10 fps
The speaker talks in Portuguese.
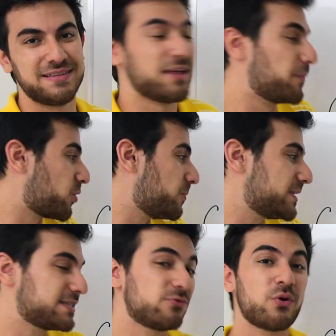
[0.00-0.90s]
Tem uma
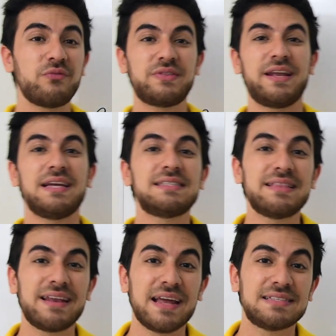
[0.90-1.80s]
combinação
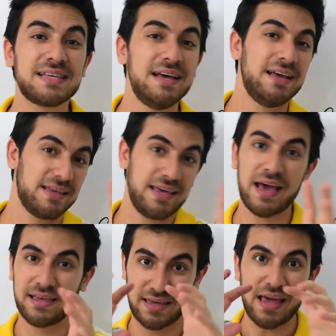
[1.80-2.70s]
9-3-A3,
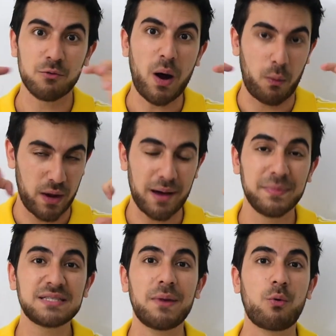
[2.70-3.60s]
que, que é igual, é a
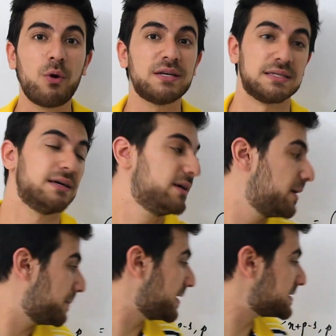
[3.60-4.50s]
mesma coisa,
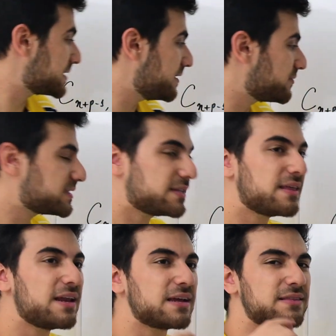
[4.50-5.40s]
mas que você
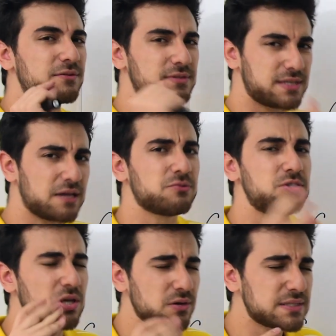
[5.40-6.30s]
teria que ter um certo
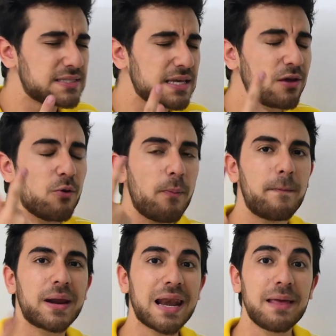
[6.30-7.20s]
tirocinho
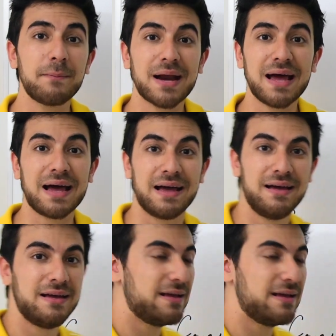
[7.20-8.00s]
para lembrar.